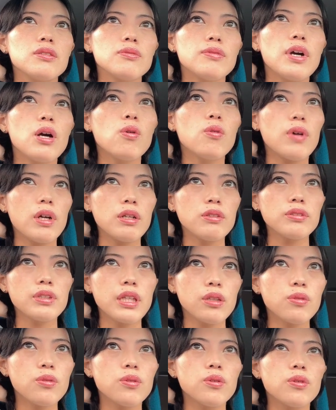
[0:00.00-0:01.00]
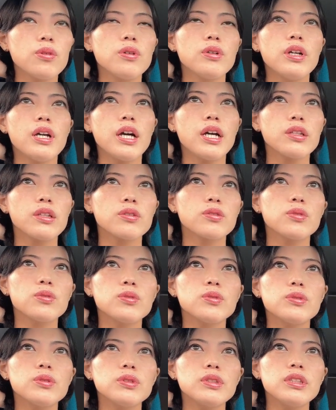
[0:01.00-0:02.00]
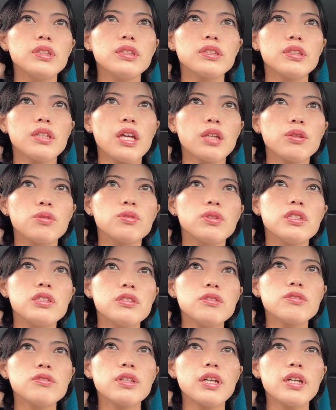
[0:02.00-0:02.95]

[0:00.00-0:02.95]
は終わるけどこのあと1週